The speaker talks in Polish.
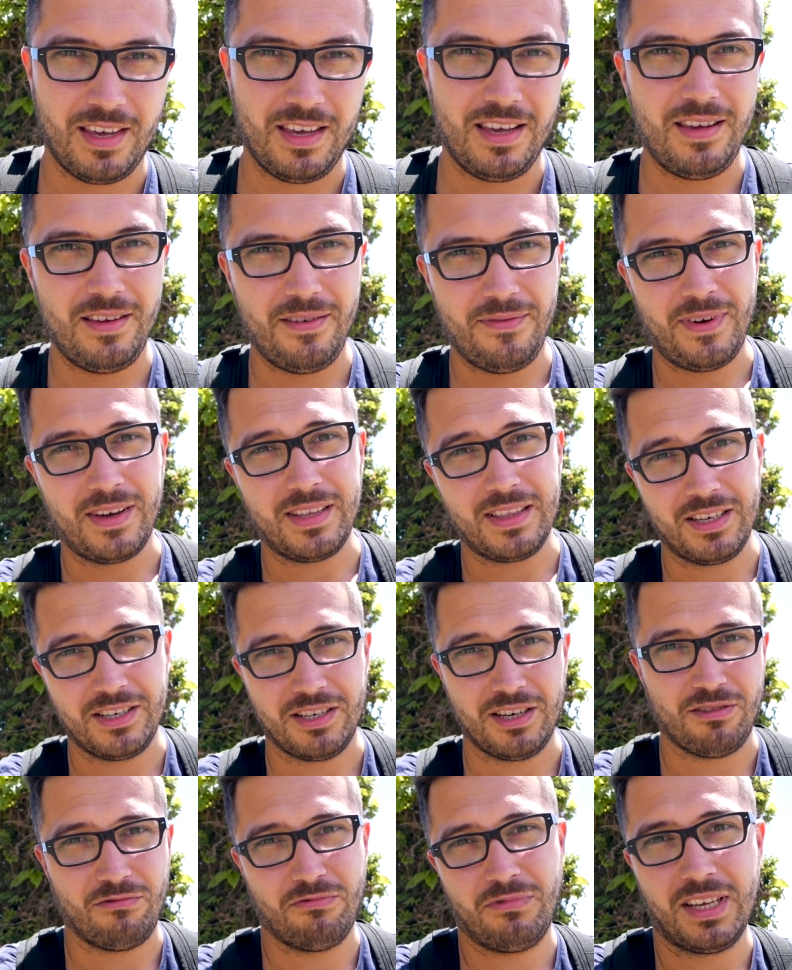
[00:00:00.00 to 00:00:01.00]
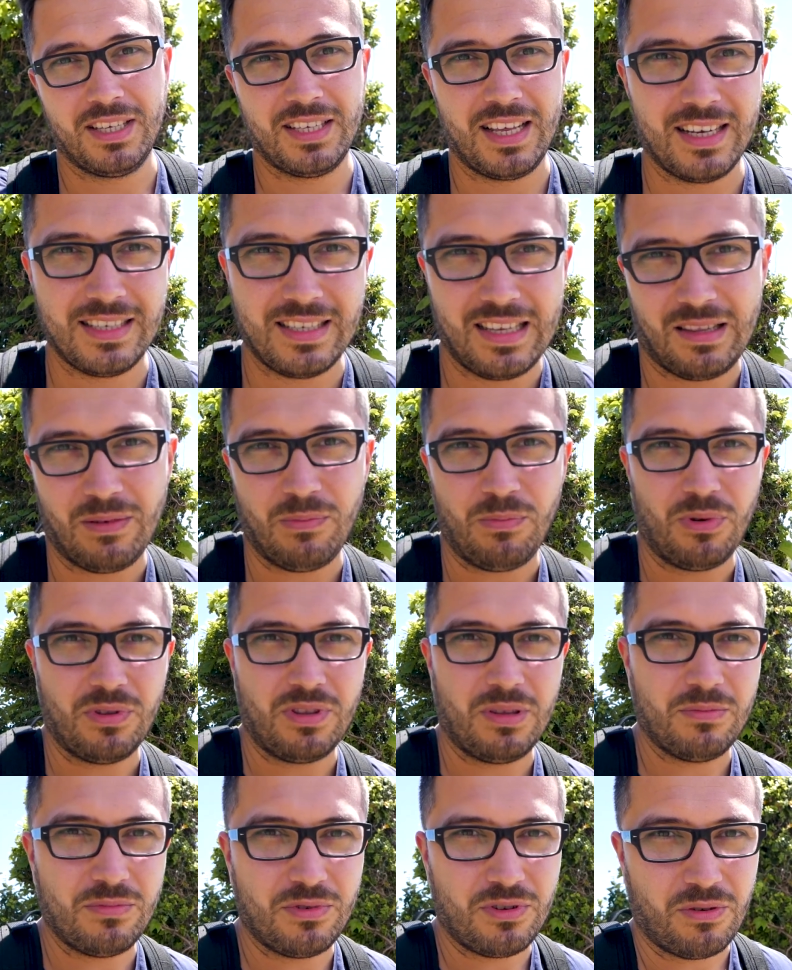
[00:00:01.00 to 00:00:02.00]
I faktycznie tutaj zaraz za tym
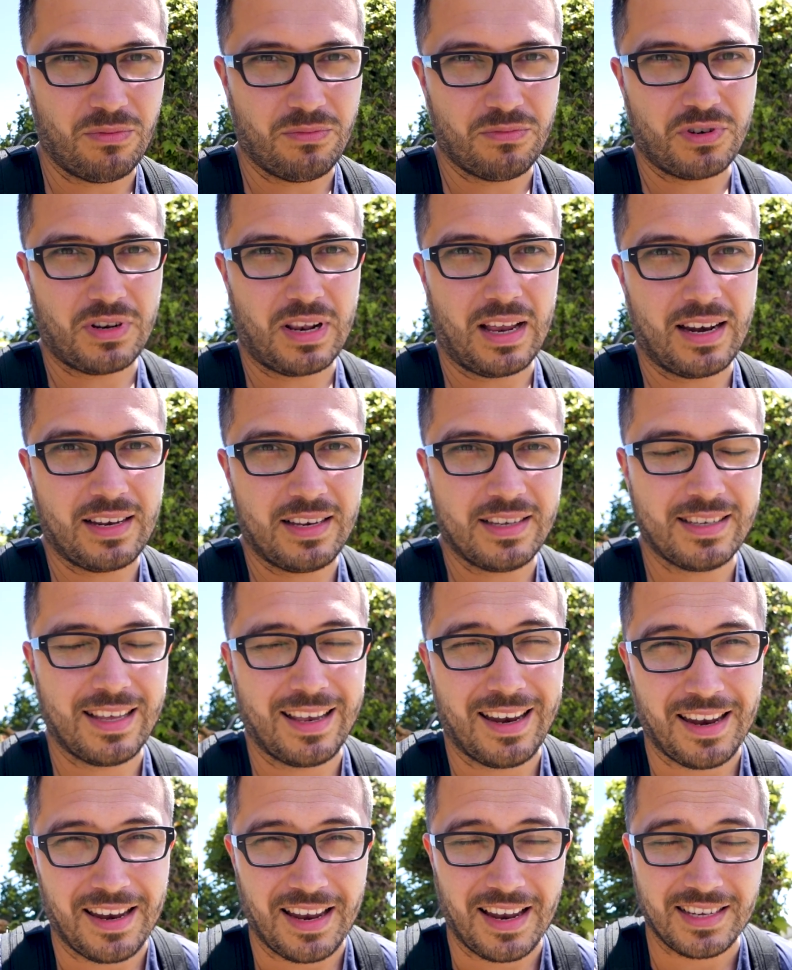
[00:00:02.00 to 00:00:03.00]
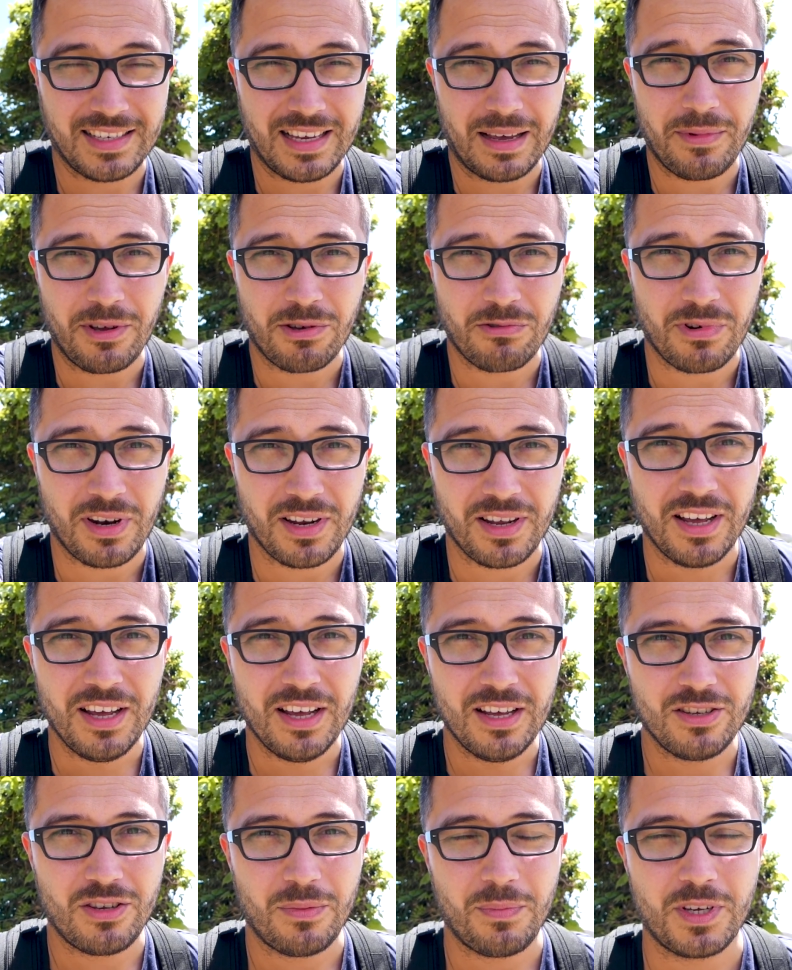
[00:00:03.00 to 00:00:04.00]
potem są szklarnie z ananasami, które
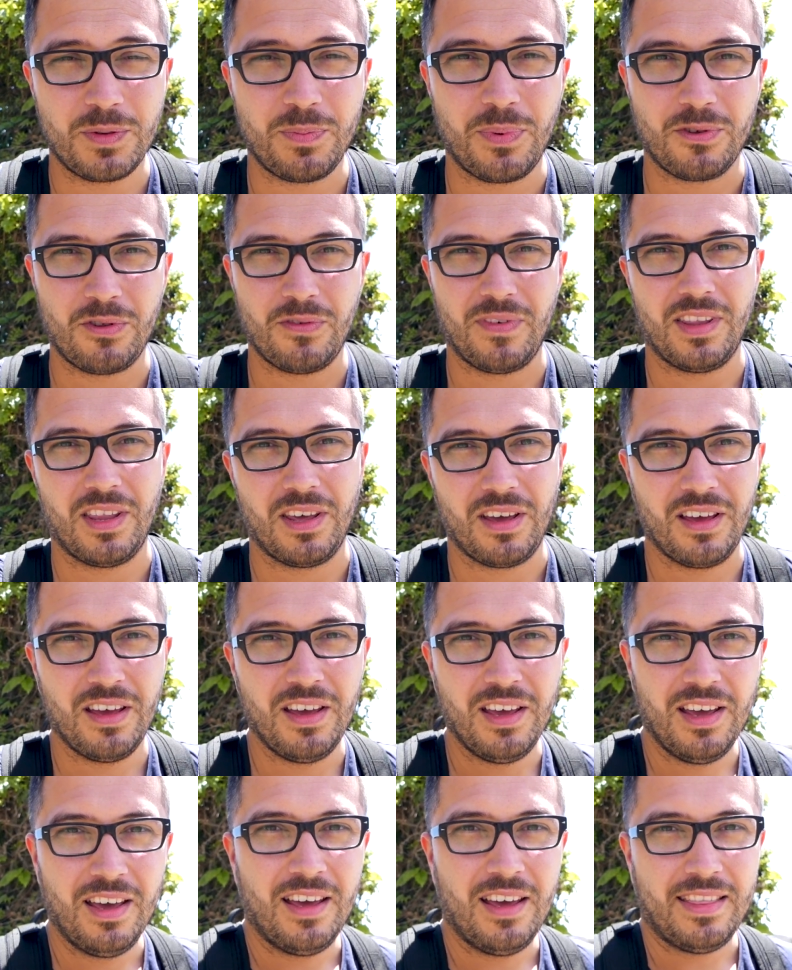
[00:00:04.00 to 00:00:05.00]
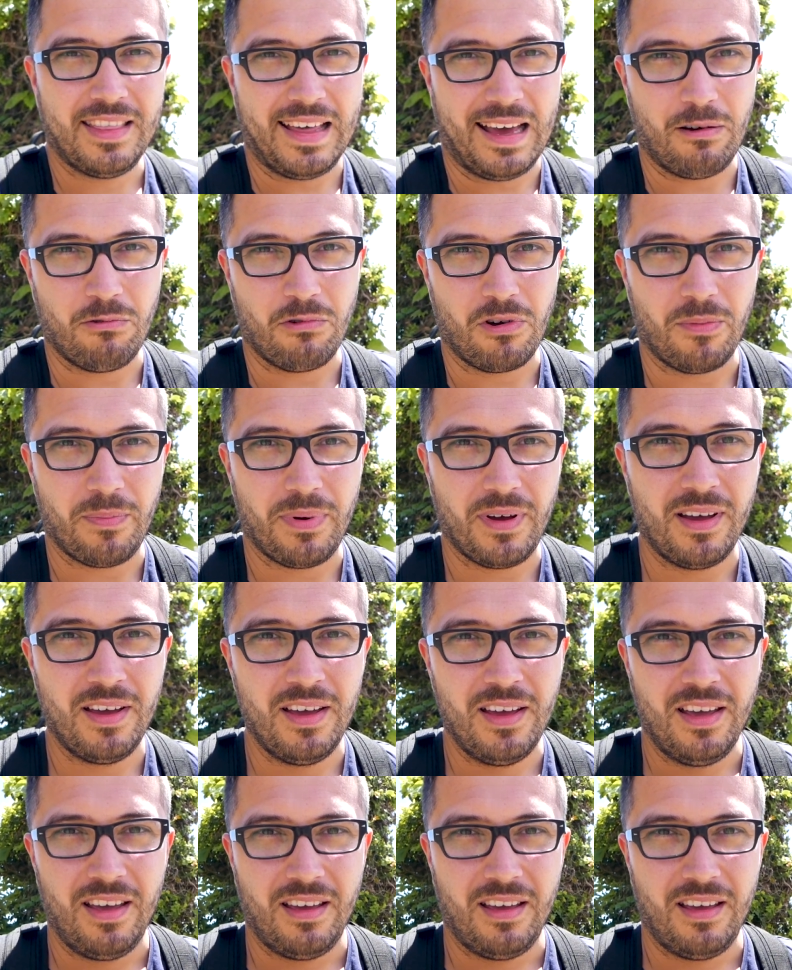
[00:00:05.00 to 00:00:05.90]
są eksportowane na Europę.